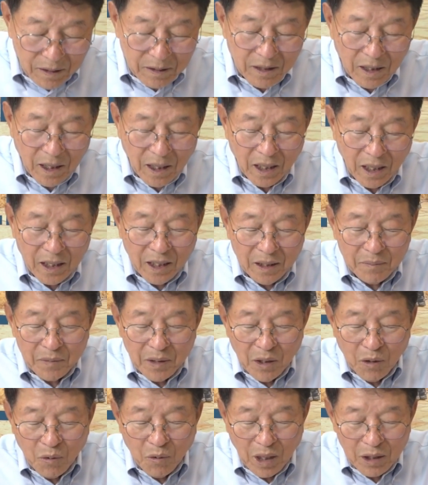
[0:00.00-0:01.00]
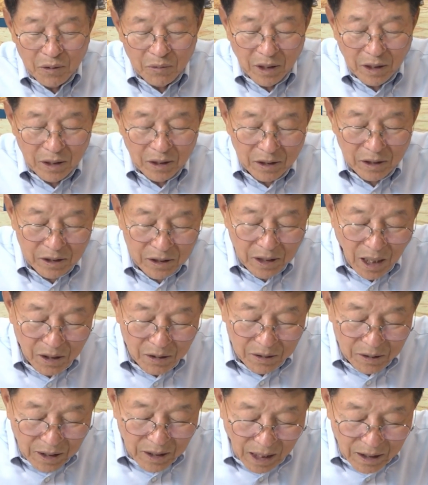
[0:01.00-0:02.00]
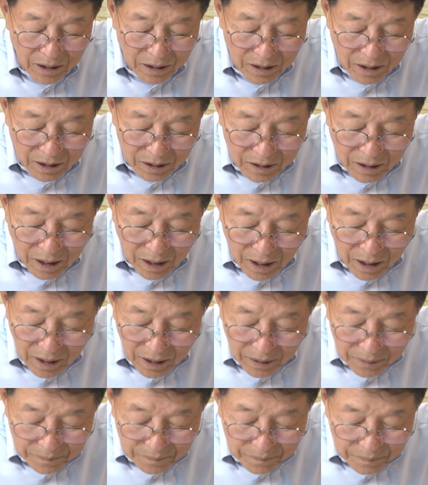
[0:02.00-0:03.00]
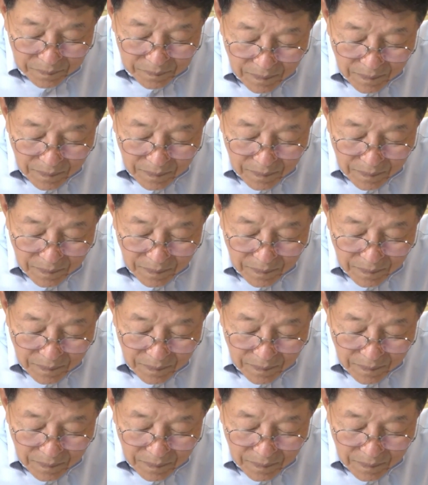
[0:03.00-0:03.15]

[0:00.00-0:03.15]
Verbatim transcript: 내 하나님 여호와를 위하여 쌓은 단 곁에